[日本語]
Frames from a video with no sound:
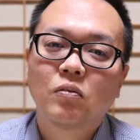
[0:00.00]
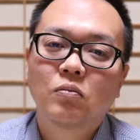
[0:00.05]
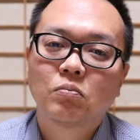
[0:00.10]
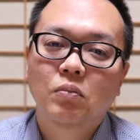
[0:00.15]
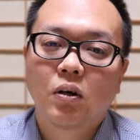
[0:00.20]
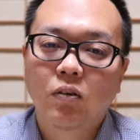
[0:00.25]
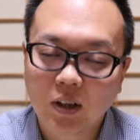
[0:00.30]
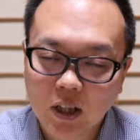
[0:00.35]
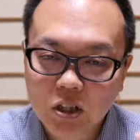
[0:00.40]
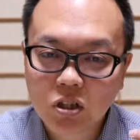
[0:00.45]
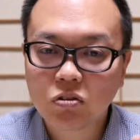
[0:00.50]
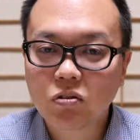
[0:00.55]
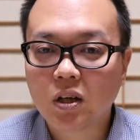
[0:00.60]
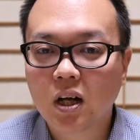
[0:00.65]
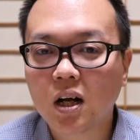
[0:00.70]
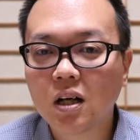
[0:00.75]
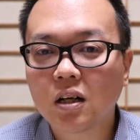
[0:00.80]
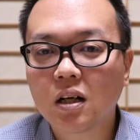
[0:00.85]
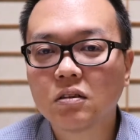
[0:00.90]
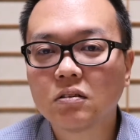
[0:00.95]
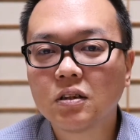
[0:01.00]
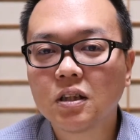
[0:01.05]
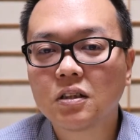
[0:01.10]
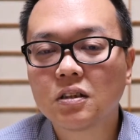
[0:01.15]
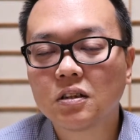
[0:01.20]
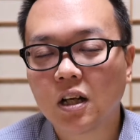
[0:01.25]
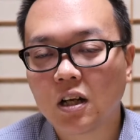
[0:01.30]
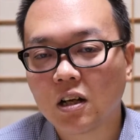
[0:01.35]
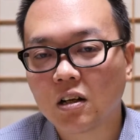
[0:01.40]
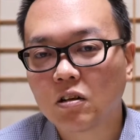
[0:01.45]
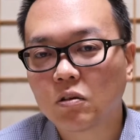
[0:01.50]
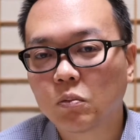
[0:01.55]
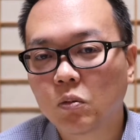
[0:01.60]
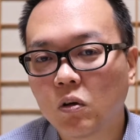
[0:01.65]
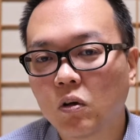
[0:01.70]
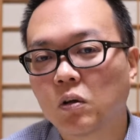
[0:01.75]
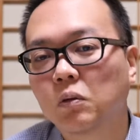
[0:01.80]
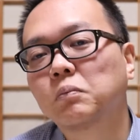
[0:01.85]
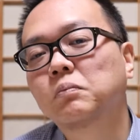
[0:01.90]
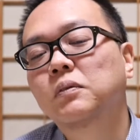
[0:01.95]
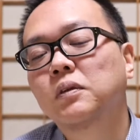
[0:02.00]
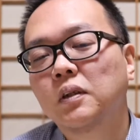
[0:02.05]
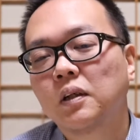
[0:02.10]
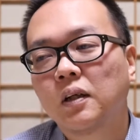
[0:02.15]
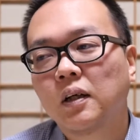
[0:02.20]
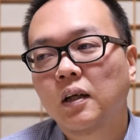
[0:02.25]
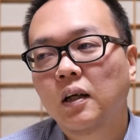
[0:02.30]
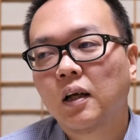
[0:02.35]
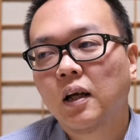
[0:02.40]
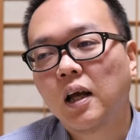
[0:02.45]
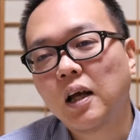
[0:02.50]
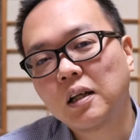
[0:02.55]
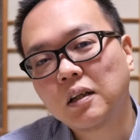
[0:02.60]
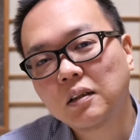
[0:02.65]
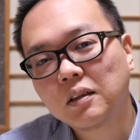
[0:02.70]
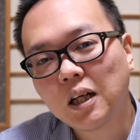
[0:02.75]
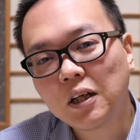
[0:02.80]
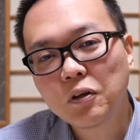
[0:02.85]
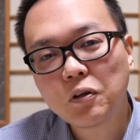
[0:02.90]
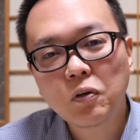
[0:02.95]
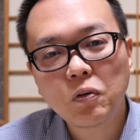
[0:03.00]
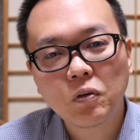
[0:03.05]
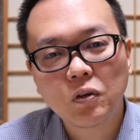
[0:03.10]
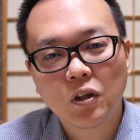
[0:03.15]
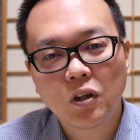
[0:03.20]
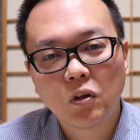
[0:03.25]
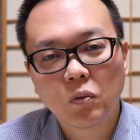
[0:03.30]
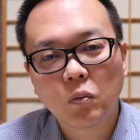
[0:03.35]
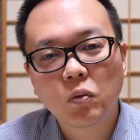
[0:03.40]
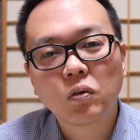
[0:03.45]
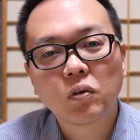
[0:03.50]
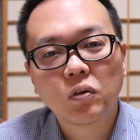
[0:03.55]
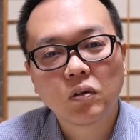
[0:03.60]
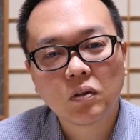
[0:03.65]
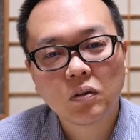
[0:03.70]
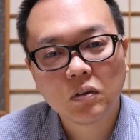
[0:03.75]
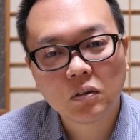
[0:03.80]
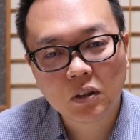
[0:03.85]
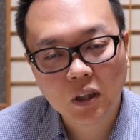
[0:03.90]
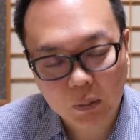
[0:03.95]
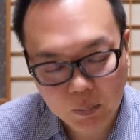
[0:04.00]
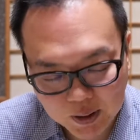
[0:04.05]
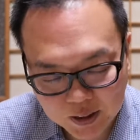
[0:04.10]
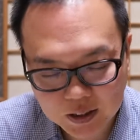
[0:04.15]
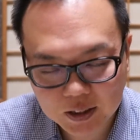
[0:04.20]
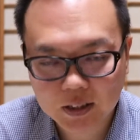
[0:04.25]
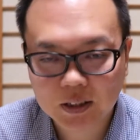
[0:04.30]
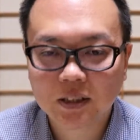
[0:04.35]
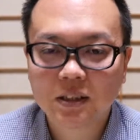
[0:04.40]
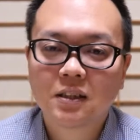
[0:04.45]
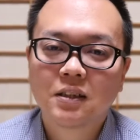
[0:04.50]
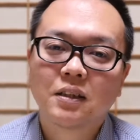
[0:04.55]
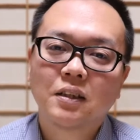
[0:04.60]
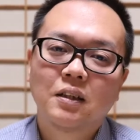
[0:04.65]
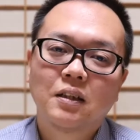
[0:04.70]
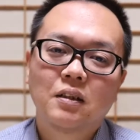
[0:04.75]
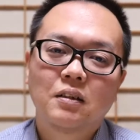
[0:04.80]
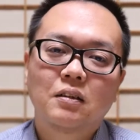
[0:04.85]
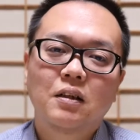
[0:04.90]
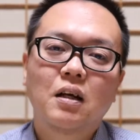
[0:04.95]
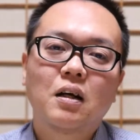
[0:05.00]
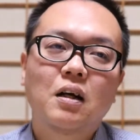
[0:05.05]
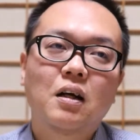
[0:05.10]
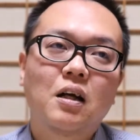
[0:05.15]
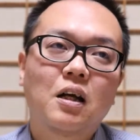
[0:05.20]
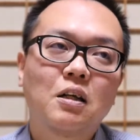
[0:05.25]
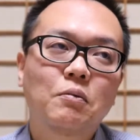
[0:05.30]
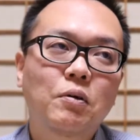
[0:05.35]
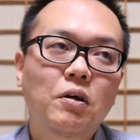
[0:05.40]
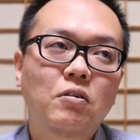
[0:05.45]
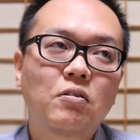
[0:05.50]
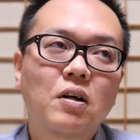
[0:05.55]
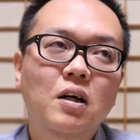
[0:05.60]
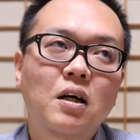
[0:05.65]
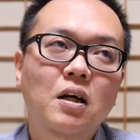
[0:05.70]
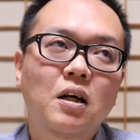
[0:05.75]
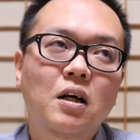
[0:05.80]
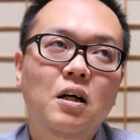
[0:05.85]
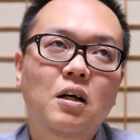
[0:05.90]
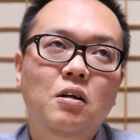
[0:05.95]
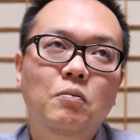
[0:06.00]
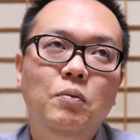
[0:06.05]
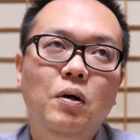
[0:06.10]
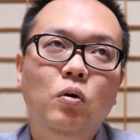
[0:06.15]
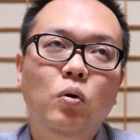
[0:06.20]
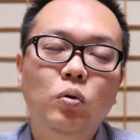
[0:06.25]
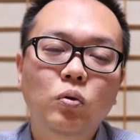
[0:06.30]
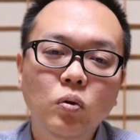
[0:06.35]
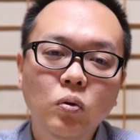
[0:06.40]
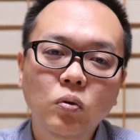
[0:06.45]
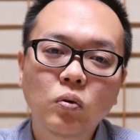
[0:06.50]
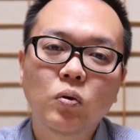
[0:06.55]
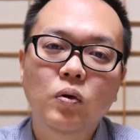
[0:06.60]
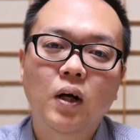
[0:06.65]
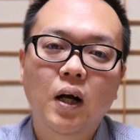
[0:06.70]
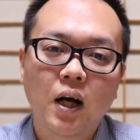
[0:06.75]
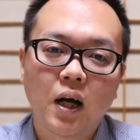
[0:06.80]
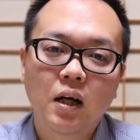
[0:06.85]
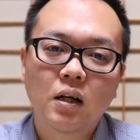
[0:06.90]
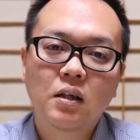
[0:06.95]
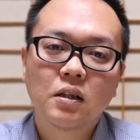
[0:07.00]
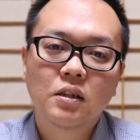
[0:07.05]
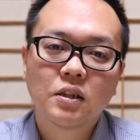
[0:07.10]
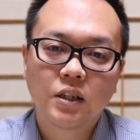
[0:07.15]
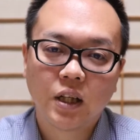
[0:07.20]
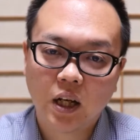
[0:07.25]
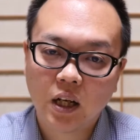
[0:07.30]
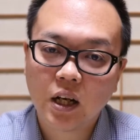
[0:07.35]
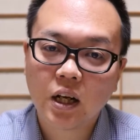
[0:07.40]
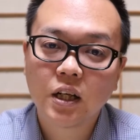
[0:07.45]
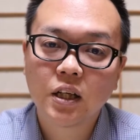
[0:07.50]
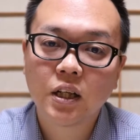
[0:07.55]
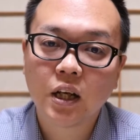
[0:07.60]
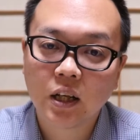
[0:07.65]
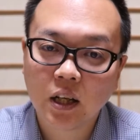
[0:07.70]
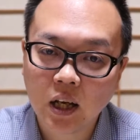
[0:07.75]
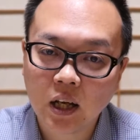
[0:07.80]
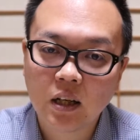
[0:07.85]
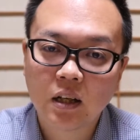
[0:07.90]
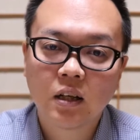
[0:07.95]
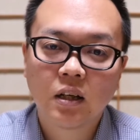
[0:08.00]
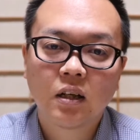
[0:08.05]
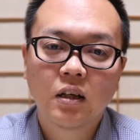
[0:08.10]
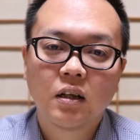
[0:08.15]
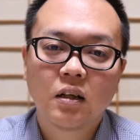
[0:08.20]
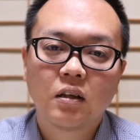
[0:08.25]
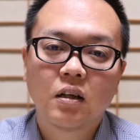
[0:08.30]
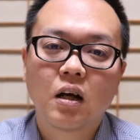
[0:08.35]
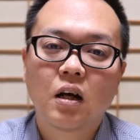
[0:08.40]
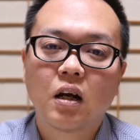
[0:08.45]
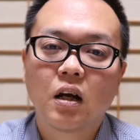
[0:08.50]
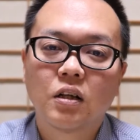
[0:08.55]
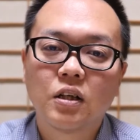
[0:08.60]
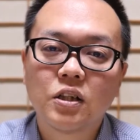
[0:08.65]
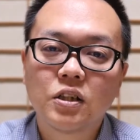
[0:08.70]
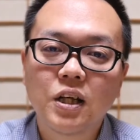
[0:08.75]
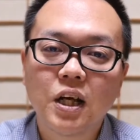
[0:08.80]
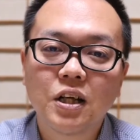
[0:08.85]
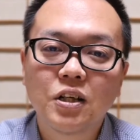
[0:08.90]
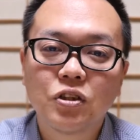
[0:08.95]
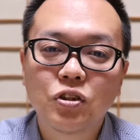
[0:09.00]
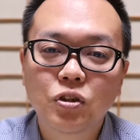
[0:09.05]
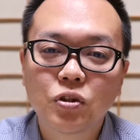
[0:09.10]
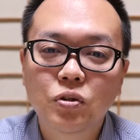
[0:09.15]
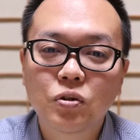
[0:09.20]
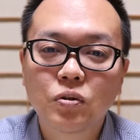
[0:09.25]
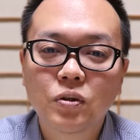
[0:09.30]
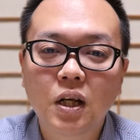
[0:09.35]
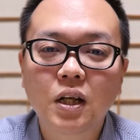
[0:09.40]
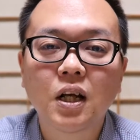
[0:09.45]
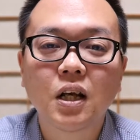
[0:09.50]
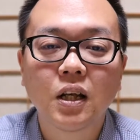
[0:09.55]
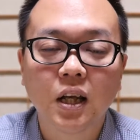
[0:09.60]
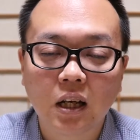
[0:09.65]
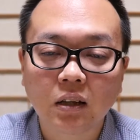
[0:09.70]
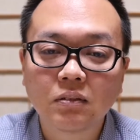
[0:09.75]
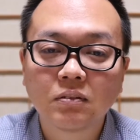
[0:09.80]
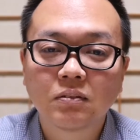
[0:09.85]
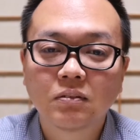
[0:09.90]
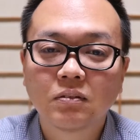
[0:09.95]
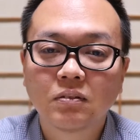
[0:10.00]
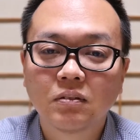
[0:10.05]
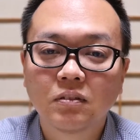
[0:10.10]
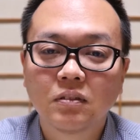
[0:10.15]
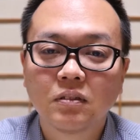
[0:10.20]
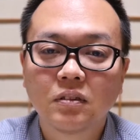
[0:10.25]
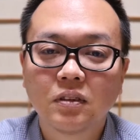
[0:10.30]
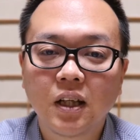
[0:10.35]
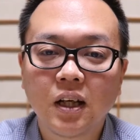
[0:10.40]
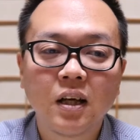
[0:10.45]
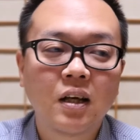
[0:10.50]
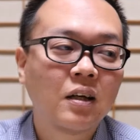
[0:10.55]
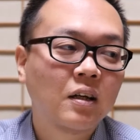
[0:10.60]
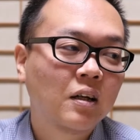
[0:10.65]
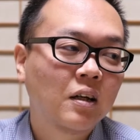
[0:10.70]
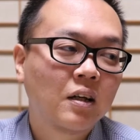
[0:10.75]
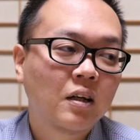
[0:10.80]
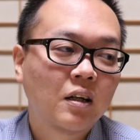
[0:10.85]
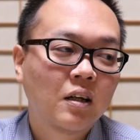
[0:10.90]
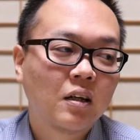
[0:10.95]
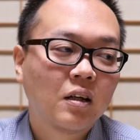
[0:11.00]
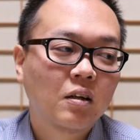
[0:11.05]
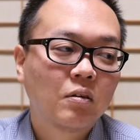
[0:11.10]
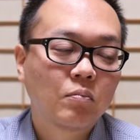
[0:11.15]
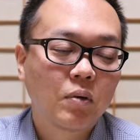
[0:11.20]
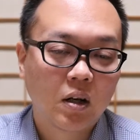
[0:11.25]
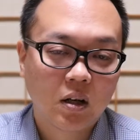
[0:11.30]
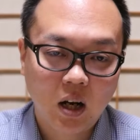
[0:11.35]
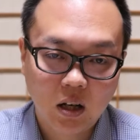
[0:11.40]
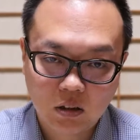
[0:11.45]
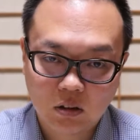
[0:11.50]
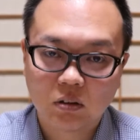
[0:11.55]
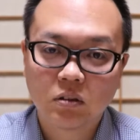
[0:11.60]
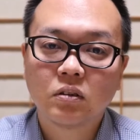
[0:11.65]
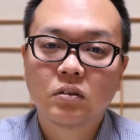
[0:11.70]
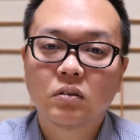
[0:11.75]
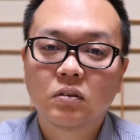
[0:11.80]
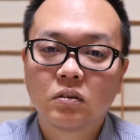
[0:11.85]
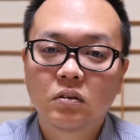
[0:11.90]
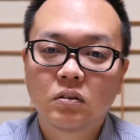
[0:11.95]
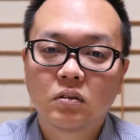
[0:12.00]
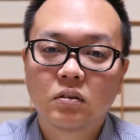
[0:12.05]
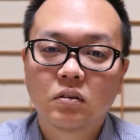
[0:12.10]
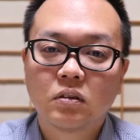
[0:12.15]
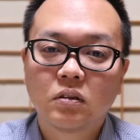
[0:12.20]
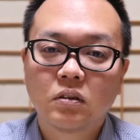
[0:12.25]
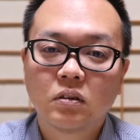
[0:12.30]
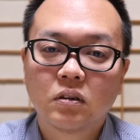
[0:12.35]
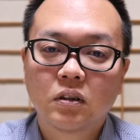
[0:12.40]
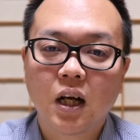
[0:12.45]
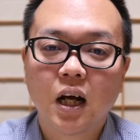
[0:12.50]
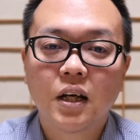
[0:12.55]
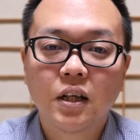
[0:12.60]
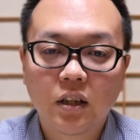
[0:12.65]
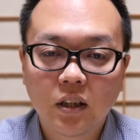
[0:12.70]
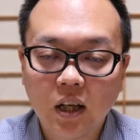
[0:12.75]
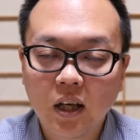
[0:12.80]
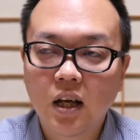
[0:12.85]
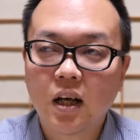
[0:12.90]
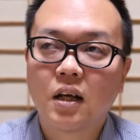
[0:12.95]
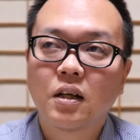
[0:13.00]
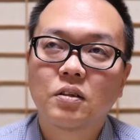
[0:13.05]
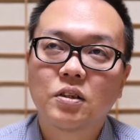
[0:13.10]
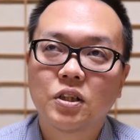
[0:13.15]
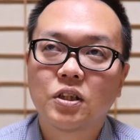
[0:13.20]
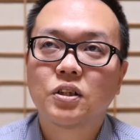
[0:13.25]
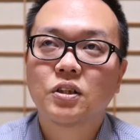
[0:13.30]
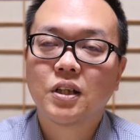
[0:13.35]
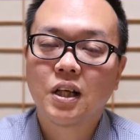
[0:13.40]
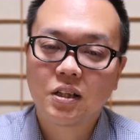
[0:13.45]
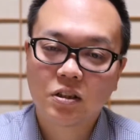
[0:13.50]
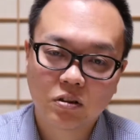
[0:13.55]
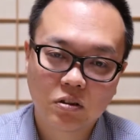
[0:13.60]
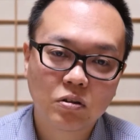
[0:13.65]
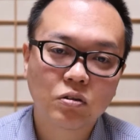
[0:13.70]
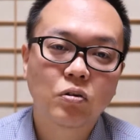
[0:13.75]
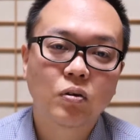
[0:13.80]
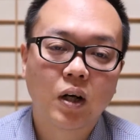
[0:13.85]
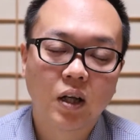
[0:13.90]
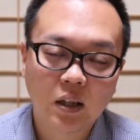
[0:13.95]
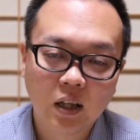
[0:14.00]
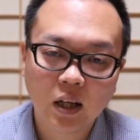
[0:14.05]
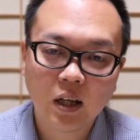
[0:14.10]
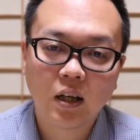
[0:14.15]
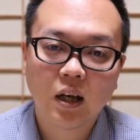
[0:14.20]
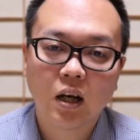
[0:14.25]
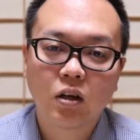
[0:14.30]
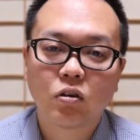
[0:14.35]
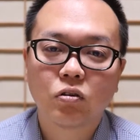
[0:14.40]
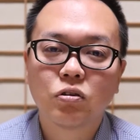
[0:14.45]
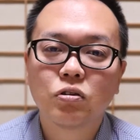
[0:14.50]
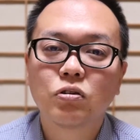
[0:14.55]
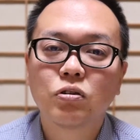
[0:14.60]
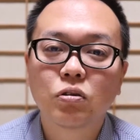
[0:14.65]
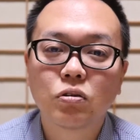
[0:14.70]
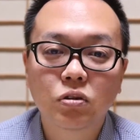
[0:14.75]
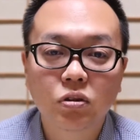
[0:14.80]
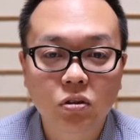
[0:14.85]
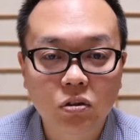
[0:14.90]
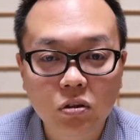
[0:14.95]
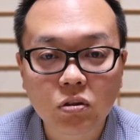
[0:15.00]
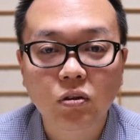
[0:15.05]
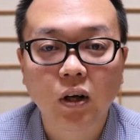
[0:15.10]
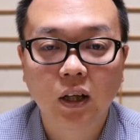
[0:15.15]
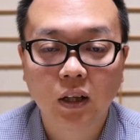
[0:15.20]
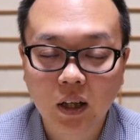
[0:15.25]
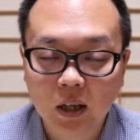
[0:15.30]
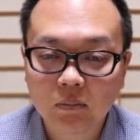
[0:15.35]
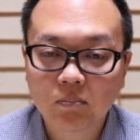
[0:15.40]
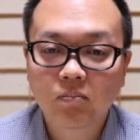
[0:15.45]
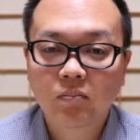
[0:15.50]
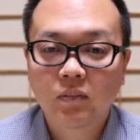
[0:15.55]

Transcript: まあ、私の感覚ですけれども減ったように思ってますだから今は、まあ、ほとんどが西暦でねだから2017年で、まあ、各書いて申請するとかねあの入力するとかね